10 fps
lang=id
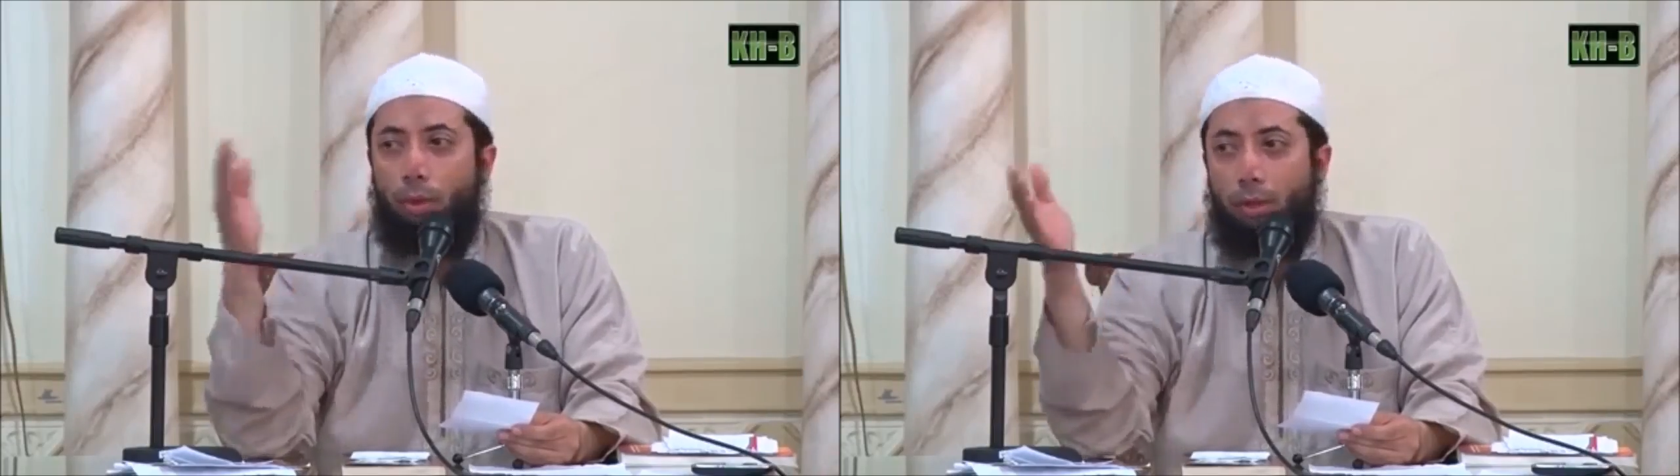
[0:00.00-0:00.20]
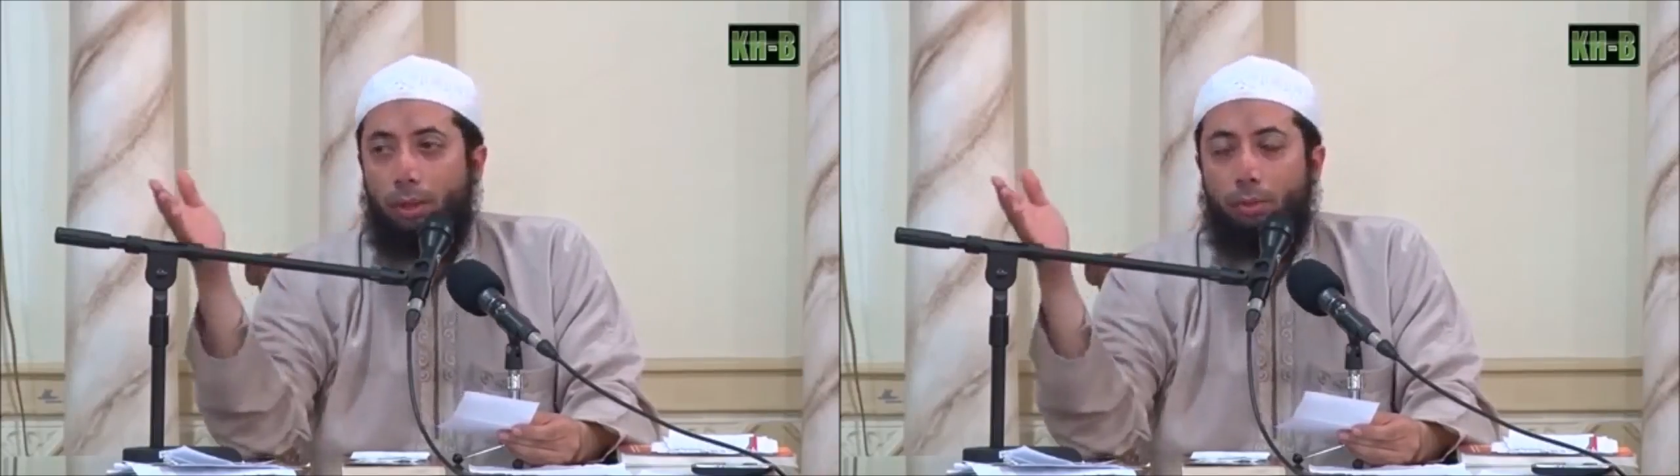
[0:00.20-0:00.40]

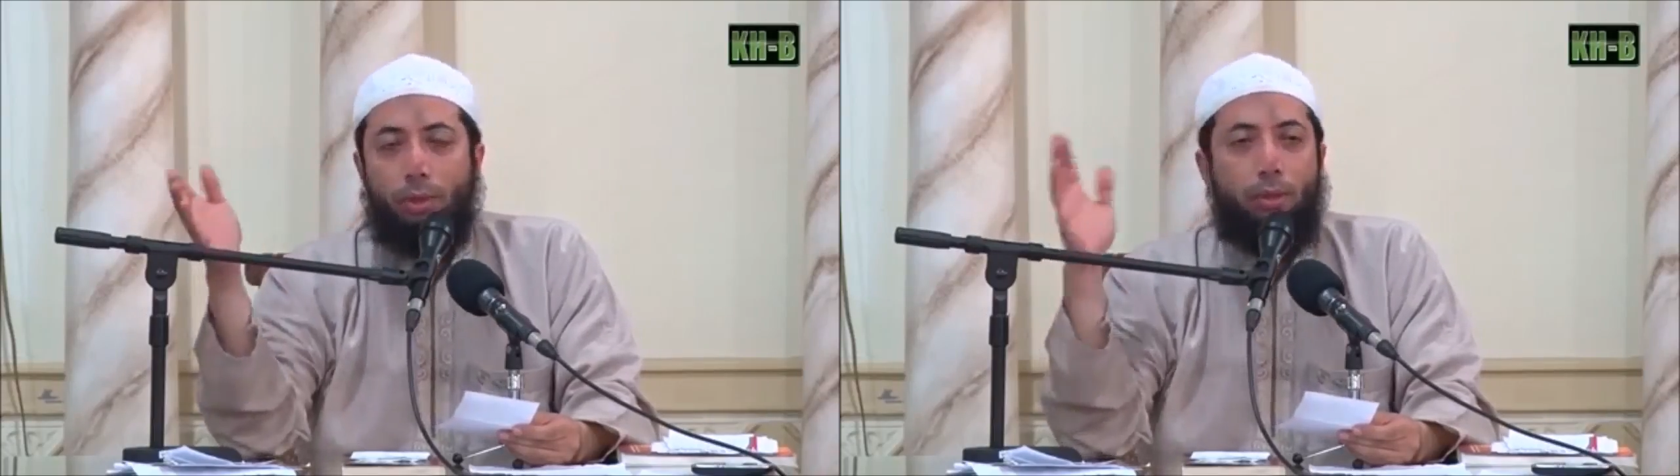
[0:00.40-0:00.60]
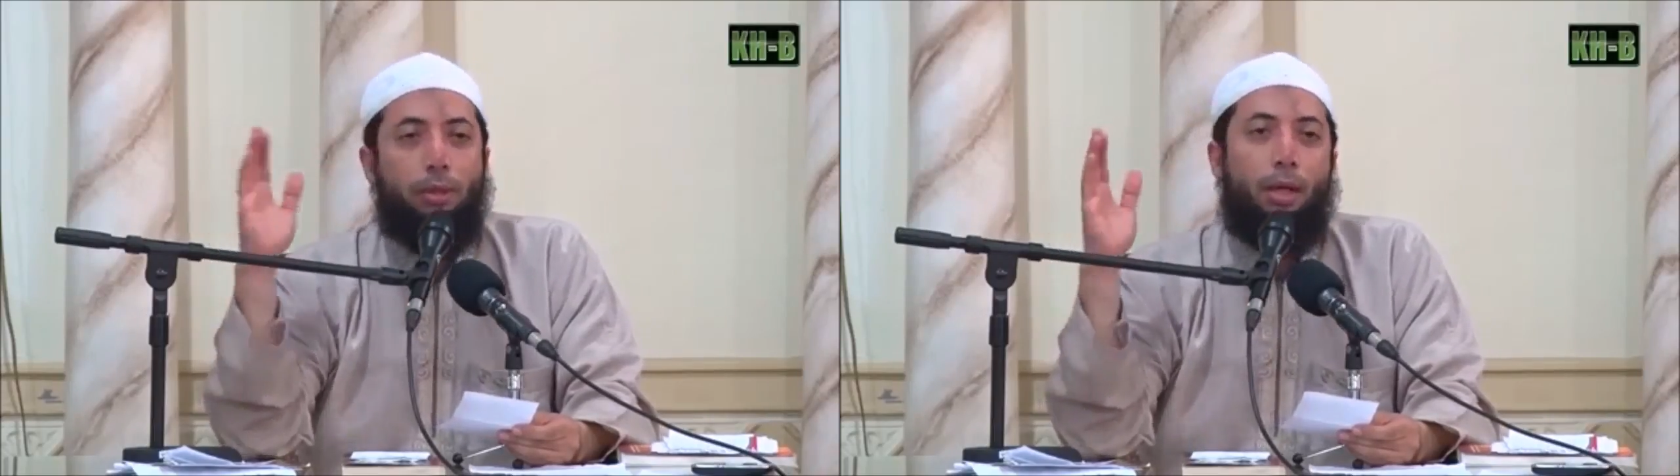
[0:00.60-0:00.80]
Sholat ini
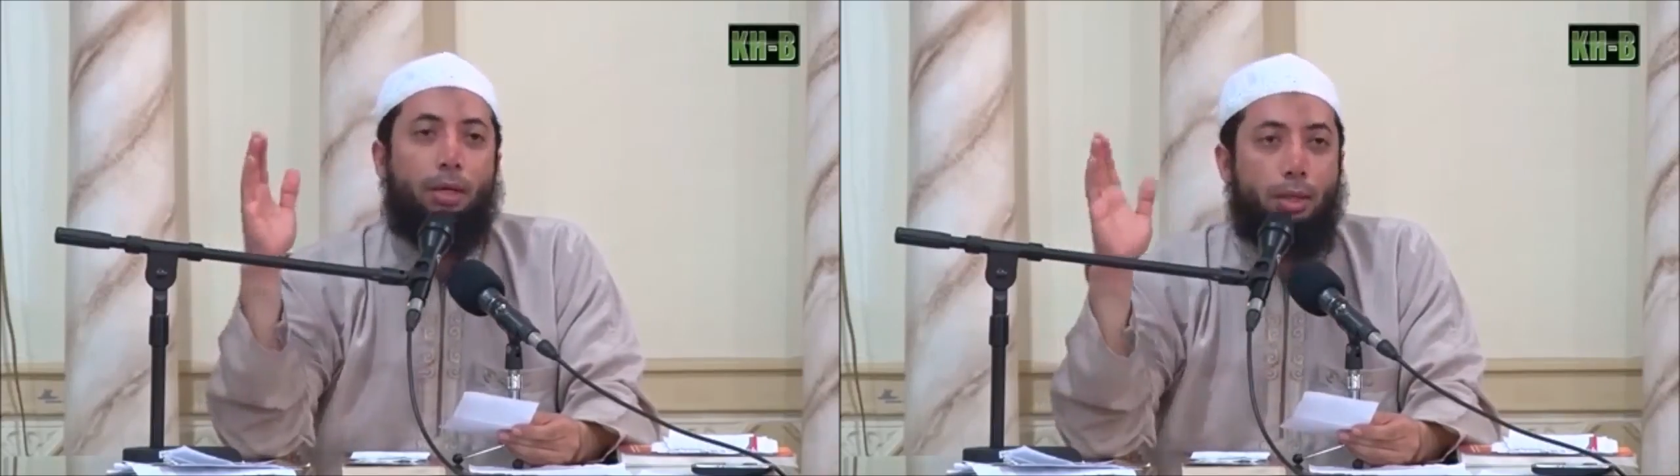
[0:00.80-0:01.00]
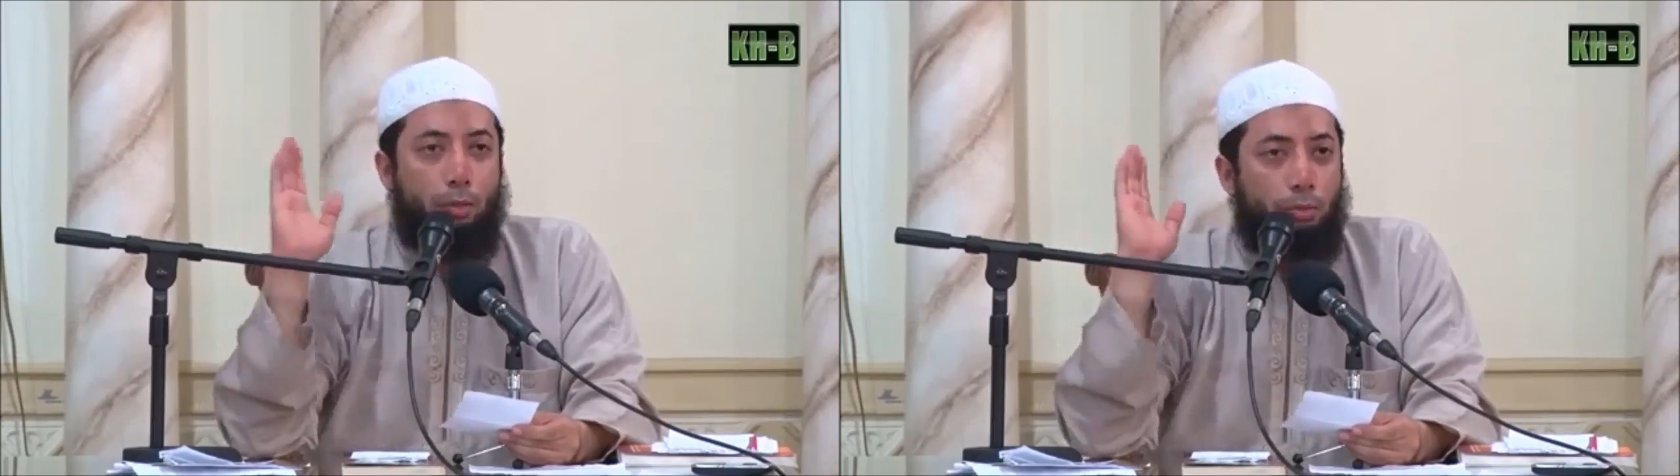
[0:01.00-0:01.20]
Ustaz
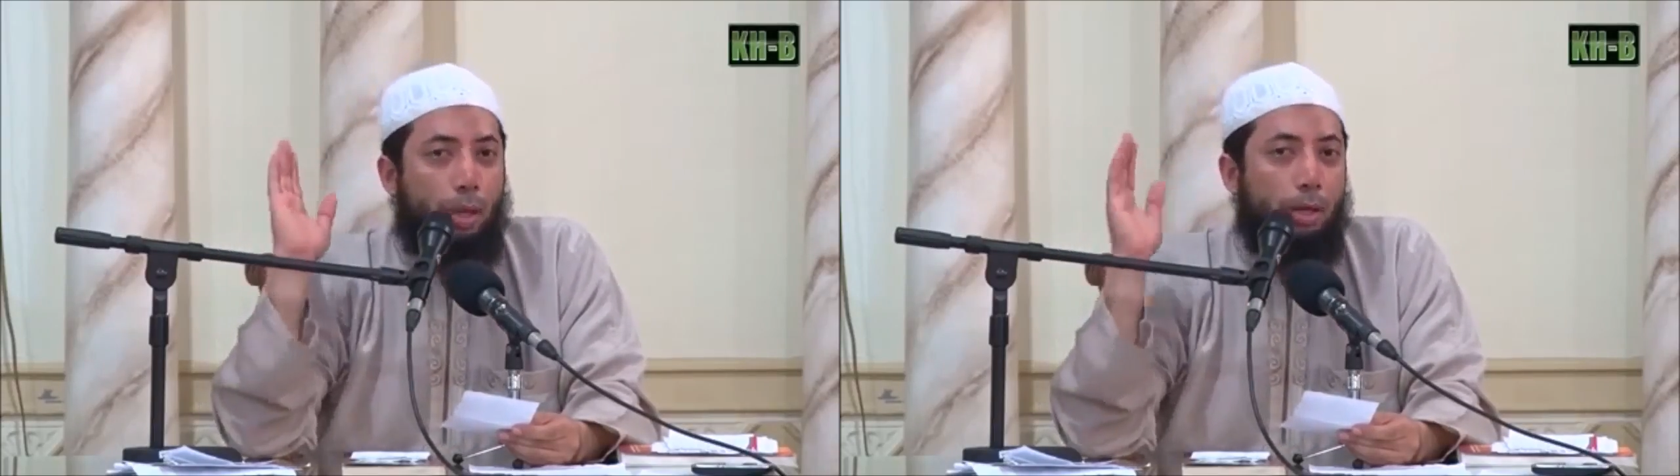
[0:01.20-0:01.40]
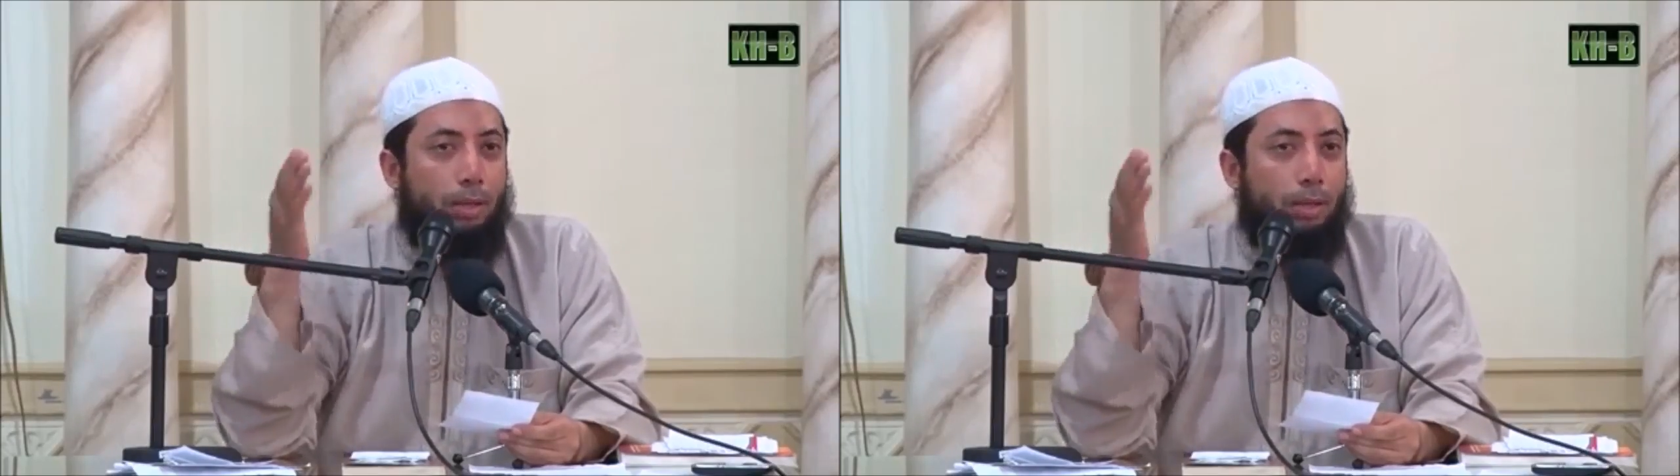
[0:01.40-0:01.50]
enggak. Saya sudah